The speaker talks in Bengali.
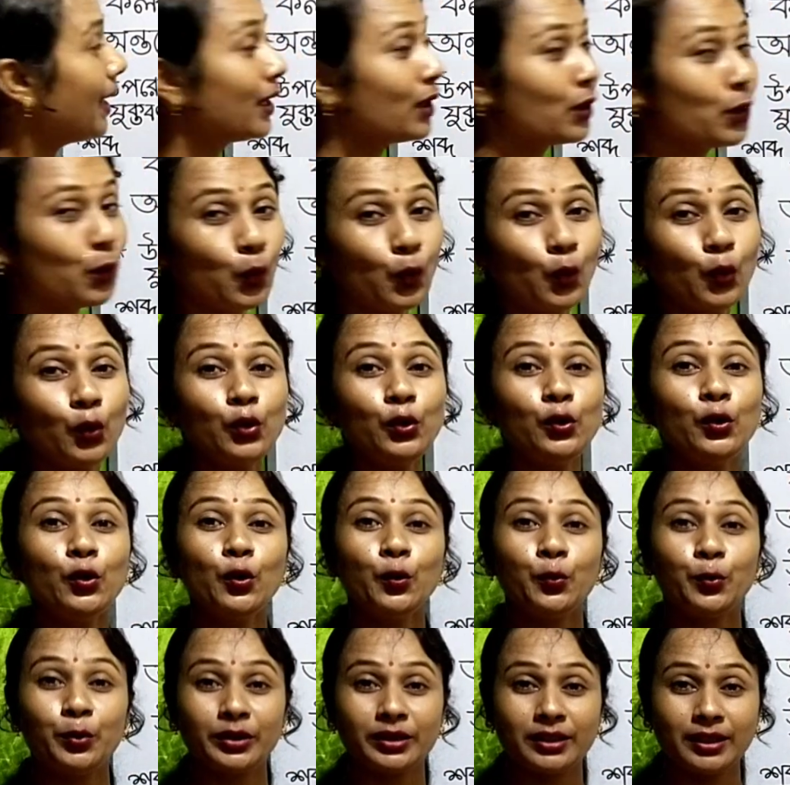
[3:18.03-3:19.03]
এক অন্য
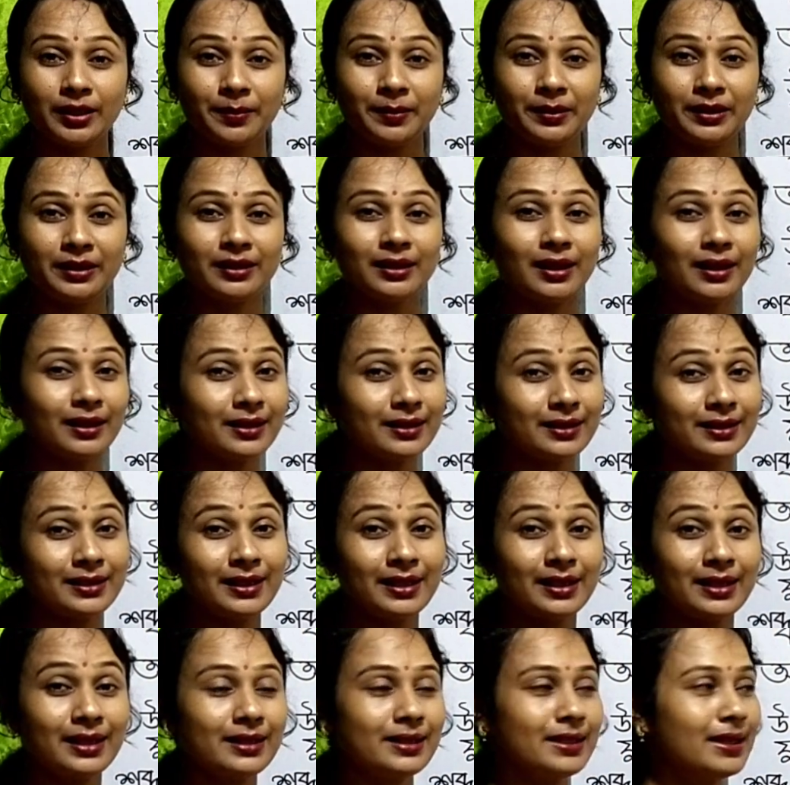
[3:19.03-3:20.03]
পৃথিবী তাকে
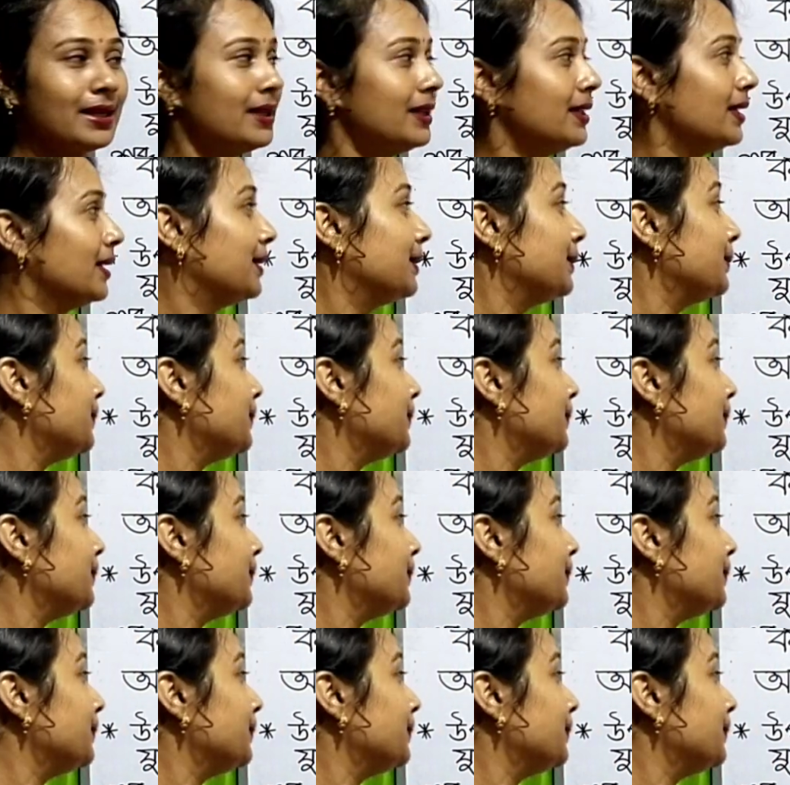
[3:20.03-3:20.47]
চেনা যায় না